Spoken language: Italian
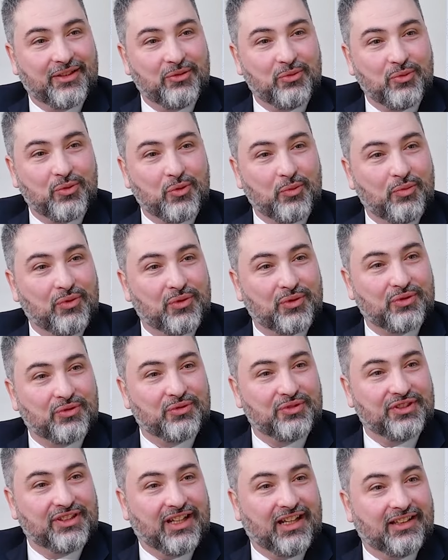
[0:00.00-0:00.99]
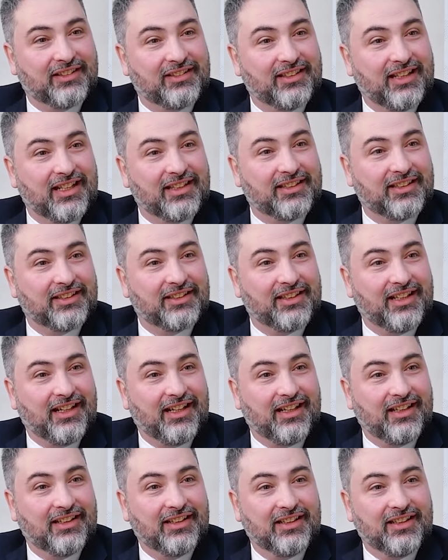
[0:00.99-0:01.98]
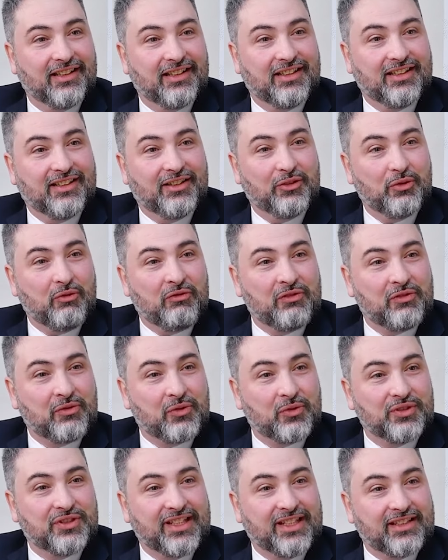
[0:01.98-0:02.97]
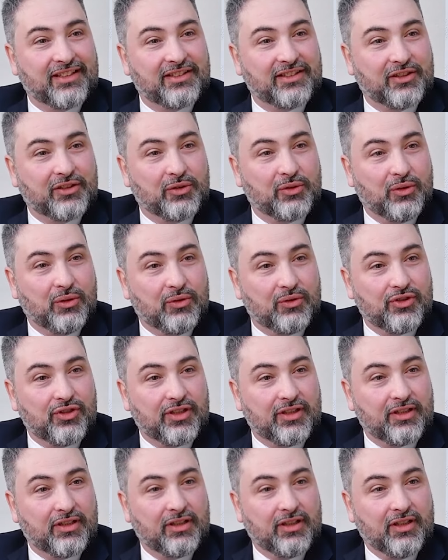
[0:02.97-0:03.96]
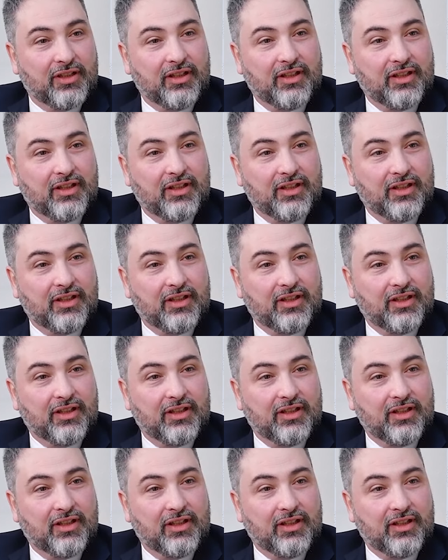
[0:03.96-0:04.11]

un'opportunità data dalle nuove frontiere tecnologiche,